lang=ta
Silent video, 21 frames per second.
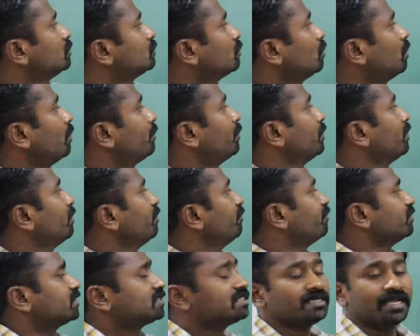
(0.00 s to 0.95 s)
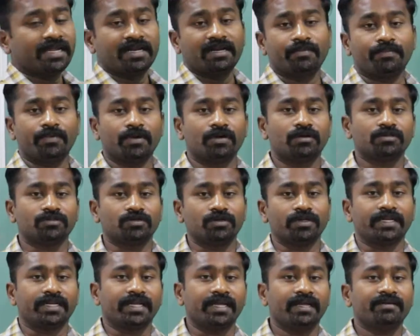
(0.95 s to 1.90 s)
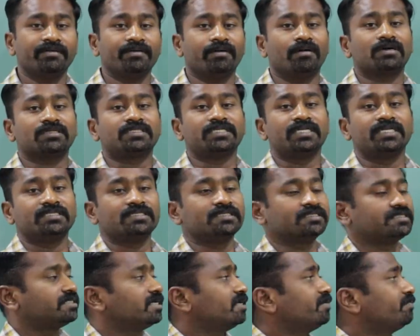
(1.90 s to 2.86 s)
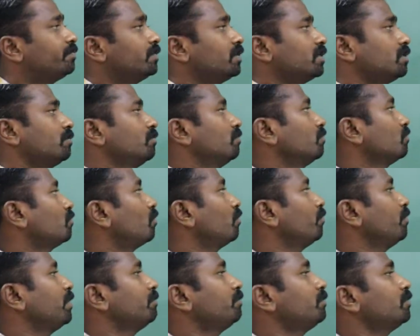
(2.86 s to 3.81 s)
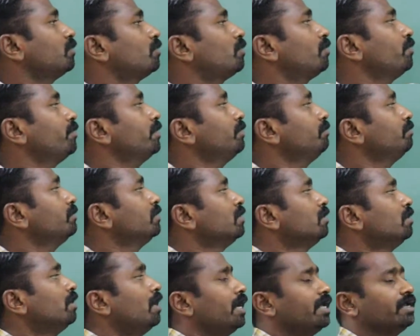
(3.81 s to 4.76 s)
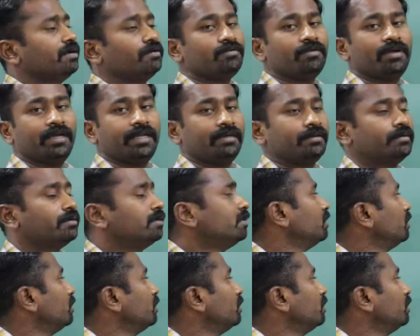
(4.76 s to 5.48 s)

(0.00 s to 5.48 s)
ஸோ அப்போ ஃபஸ்ட் நான் என்ன பண்ணணும்னு சொல்லியிருக்கேன் ஆக்சிடேஷன் ஸ்டேட் பார்க்கணும் குரோமியம் டு குரோமியம் அயன் டு அயன்